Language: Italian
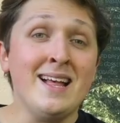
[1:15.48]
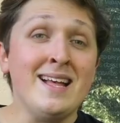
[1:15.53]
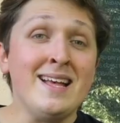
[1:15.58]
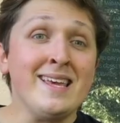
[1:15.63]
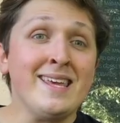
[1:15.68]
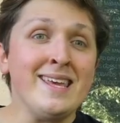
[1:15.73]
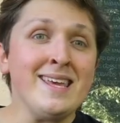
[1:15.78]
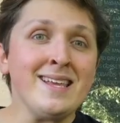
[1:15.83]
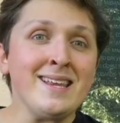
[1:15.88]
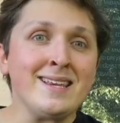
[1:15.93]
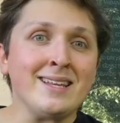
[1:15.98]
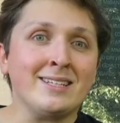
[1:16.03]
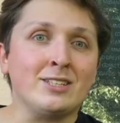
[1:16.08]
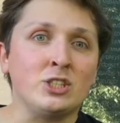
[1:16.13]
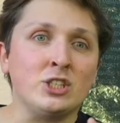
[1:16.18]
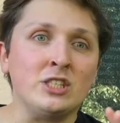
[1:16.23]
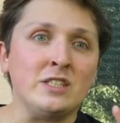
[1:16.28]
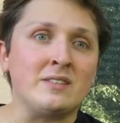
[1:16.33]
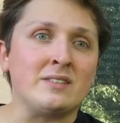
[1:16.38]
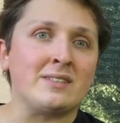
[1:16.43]
Il
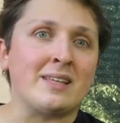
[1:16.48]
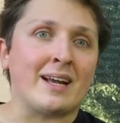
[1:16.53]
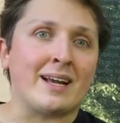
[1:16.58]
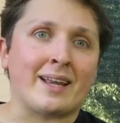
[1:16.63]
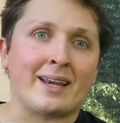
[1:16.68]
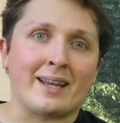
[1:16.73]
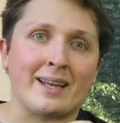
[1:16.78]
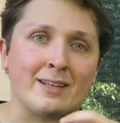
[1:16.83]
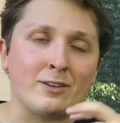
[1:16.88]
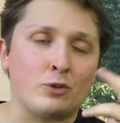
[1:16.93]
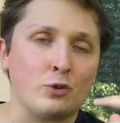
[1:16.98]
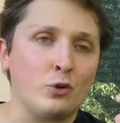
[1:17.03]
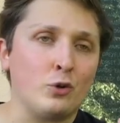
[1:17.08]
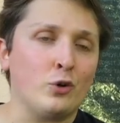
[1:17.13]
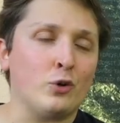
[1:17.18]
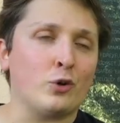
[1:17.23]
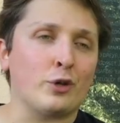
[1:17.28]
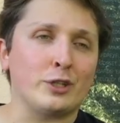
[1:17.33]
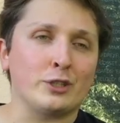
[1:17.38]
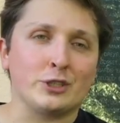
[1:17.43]
regista,
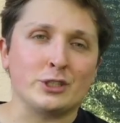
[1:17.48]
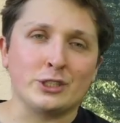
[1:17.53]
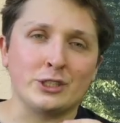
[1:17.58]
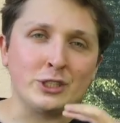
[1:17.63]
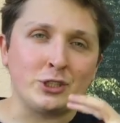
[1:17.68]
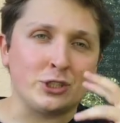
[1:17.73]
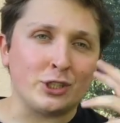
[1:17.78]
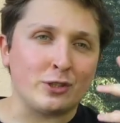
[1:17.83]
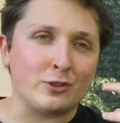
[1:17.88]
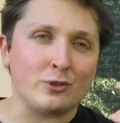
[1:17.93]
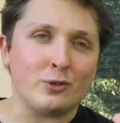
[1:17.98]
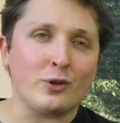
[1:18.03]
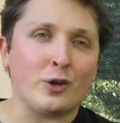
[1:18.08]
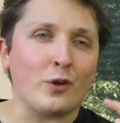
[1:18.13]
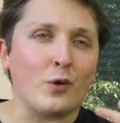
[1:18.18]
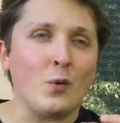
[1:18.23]
creatore, sceneggiatore,